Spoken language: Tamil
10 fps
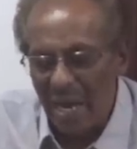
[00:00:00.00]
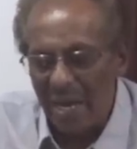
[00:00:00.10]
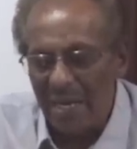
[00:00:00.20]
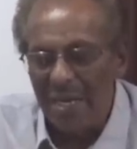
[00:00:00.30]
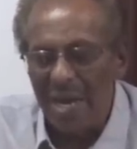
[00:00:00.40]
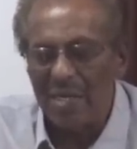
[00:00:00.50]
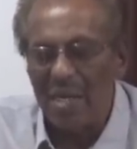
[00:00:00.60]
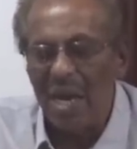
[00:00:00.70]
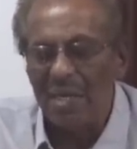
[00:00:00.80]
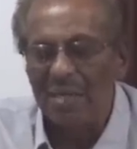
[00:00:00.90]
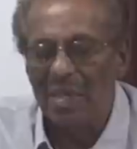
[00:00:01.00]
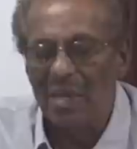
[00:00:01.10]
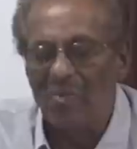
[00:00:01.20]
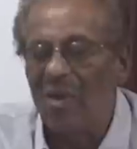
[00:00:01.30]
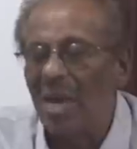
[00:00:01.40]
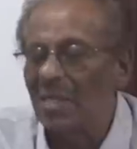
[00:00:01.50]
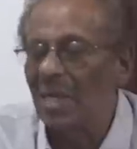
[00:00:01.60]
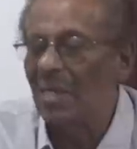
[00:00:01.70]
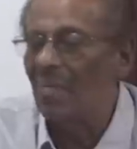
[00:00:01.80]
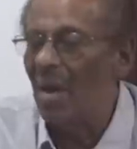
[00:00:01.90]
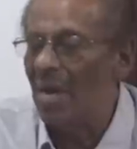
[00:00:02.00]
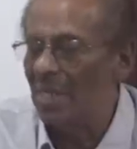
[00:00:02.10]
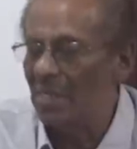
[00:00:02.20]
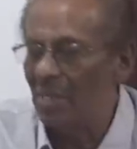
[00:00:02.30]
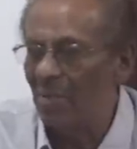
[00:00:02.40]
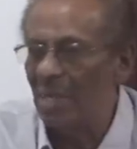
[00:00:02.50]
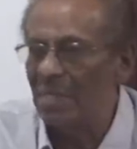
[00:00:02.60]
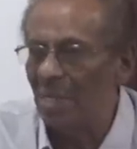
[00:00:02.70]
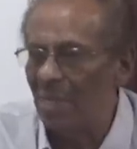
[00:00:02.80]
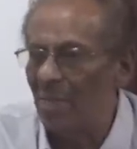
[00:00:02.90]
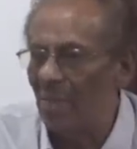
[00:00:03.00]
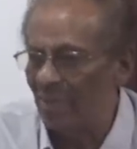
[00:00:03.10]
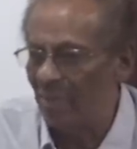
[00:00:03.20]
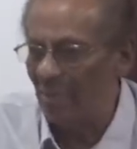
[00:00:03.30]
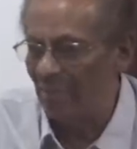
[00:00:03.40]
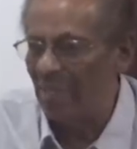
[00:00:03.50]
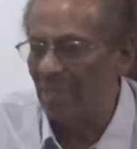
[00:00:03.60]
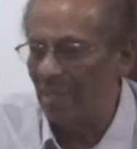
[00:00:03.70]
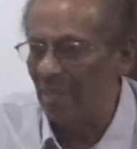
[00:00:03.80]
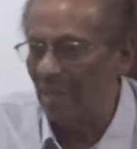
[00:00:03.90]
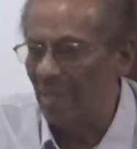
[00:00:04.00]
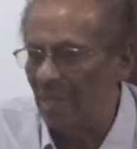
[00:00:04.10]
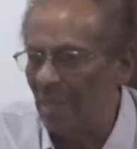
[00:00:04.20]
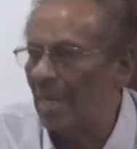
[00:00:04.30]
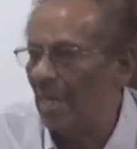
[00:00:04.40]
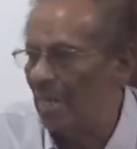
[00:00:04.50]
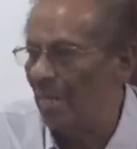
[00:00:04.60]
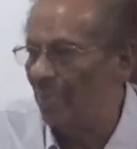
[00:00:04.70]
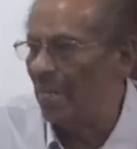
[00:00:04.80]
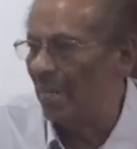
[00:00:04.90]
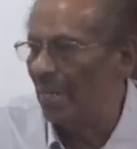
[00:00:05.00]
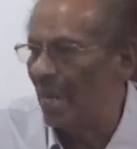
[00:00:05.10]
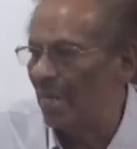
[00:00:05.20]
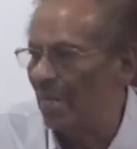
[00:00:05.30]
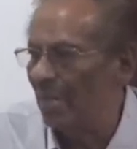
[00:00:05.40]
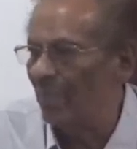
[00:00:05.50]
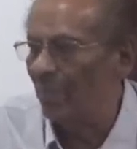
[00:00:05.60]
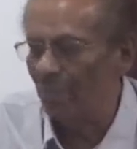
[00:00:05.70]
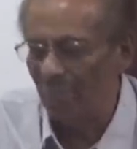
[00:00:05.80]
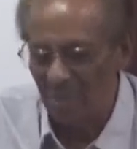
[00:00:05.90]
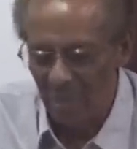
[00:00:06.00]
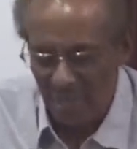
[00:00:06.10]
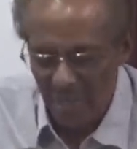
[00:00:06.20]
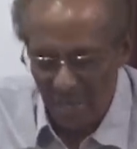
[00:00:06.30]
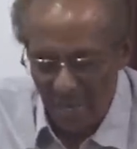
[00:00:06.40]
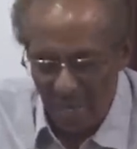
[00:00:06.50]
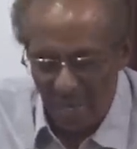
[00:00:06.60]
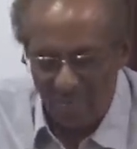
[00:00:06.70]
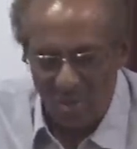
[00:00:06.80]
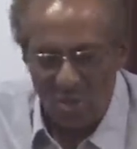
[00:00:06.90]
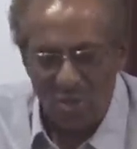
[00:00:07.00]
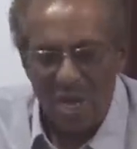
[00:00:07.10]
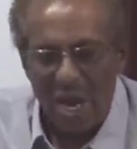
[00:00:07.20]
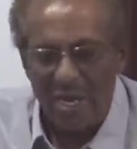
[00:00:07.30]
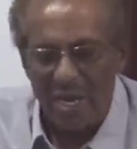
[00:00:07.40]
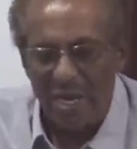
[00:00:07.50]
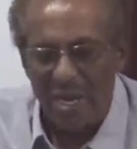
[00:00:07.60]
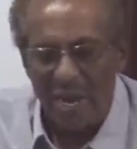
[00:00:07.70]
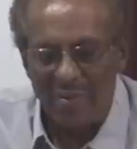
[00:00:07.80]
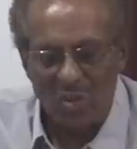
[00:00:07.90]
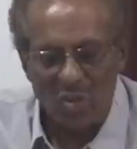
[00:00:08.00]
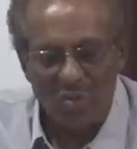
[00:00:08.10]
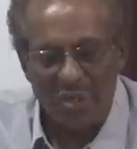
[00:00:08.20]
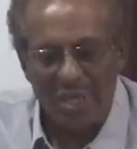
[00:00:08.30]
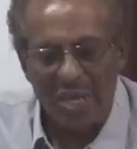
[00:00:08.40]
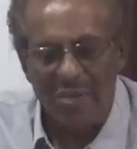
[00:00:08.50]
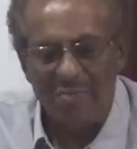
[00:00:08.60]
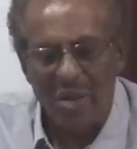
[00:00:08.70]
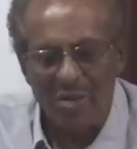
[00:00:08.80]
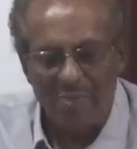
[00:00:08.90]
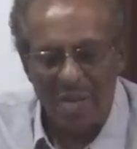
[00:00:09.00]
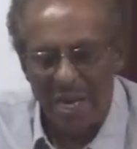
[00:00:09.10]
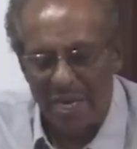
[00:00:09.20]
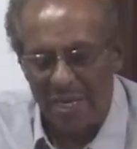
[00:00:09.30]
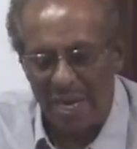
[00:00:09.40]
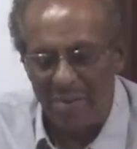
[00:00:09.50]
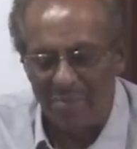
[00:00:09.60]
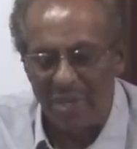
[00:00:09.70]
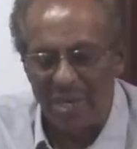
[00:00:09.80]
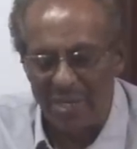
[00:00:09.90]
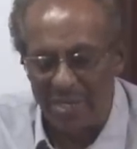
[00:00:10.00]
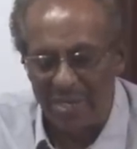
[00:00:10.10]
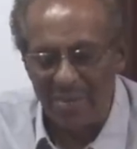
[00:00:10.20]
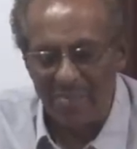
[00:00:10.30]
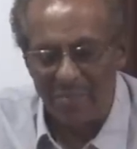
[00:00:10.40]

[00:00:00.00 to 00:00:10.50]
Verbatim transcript: நாங்கள் எதிர்காலத்தில் எவ்வாறு அந்த மாநகர சபையில் செயல்படப்படுவது என்பதை கேள்வி எழுப்பியிருக்கின்றார்கள் அப்பொழுது நாங்கள் அவர்கள் ஒவ்வொருடையும் அபிப்பிராயங்களையும் கேட்டு